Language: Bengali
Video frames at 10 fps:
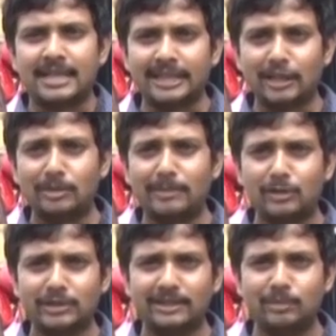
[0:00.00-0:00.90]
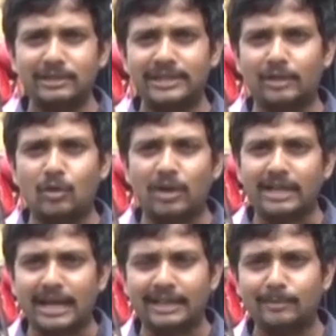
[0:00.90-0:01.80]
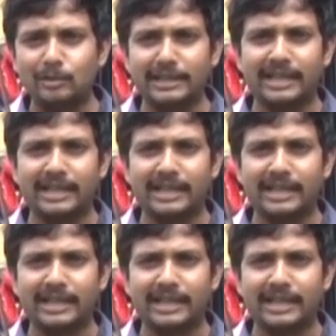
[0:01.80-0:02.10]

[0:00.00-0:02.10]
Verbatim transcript: সাধারণ মানুষের মধ্যে কর কাঠামো